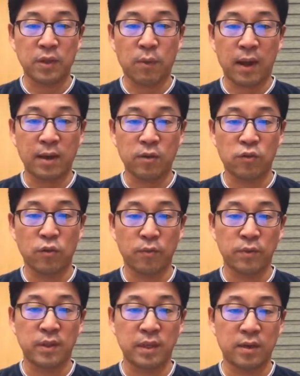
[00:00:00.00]
y는 g
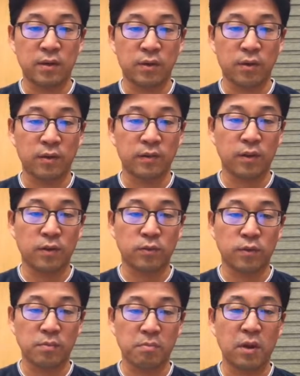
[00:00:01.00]
of t를 이용해서
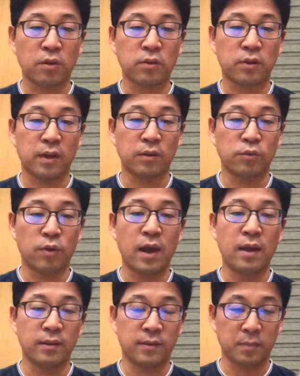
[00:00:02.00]
이것도 쉽게 얻어낼
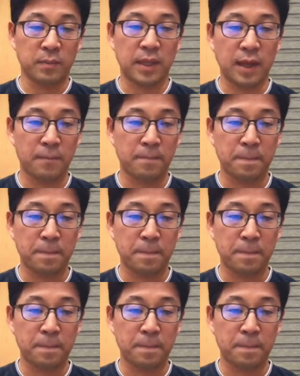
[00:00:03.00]
수가 있습니다.